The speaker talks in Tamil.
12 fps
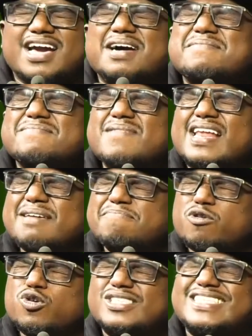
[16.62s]
கம்பளி
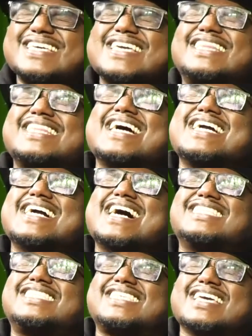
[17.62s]
பூச்சி
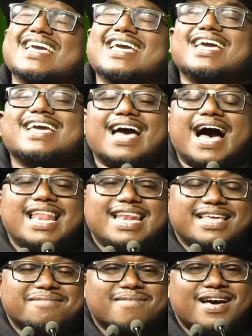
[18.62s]
தங்கச்சி
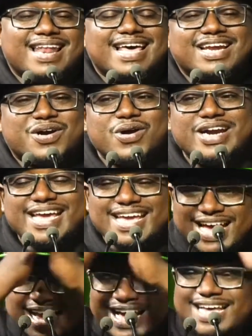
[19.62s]
அள்ளி மலர் கொடி
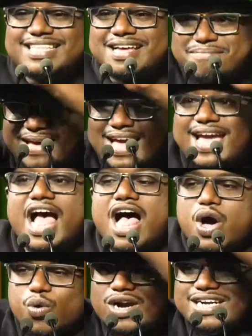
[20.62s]
அங்கதமே
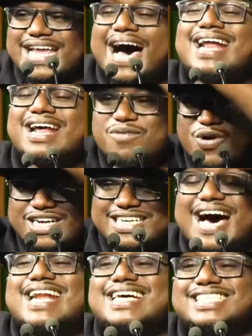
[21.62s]
ஒட்டார
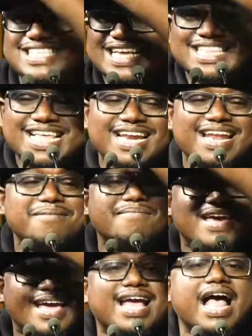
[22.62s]
ஒட்டார
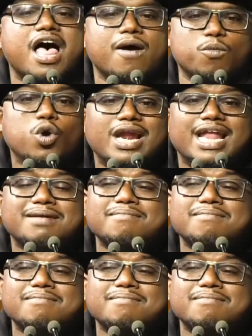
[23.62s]
சந்தனமே முல்லை